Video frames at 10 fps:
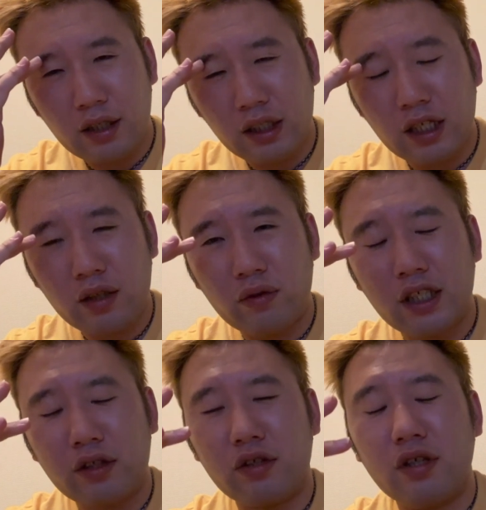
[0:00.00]
妥協な
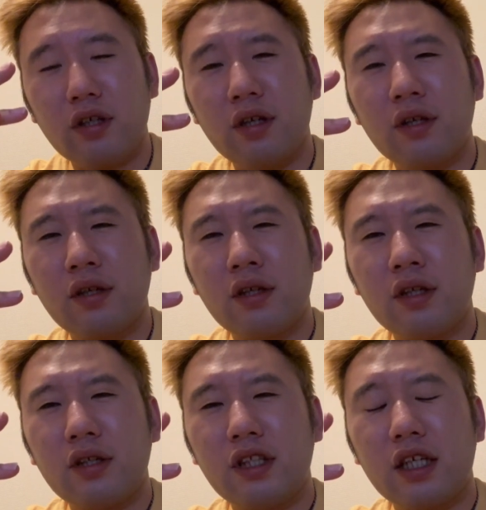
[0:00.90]
く
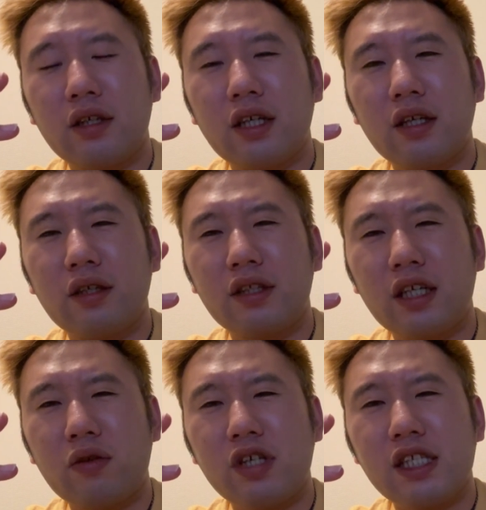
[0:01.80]
妥
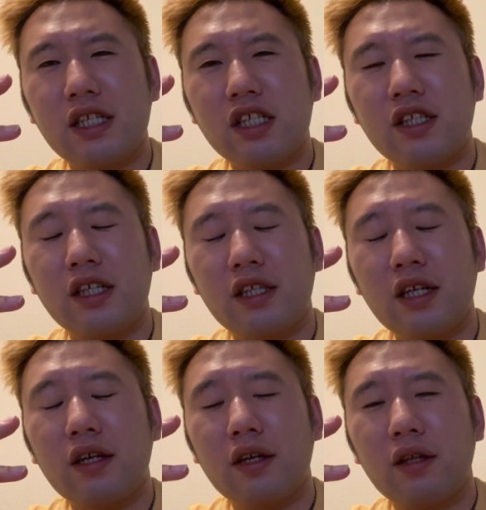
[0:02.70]
協一切しないで、